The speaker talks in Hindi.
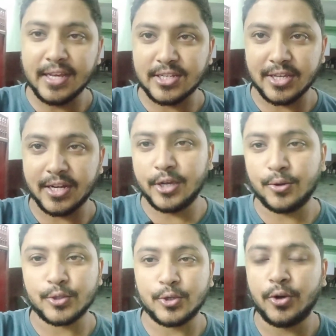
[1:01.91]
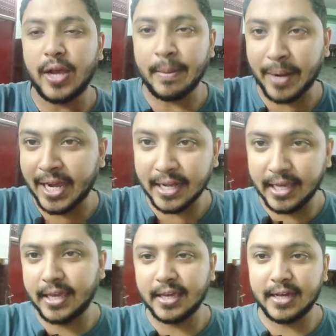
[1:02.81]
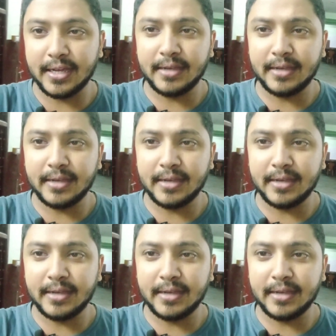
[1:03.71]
कंडीशन है उसको अप्लाई नहीं किया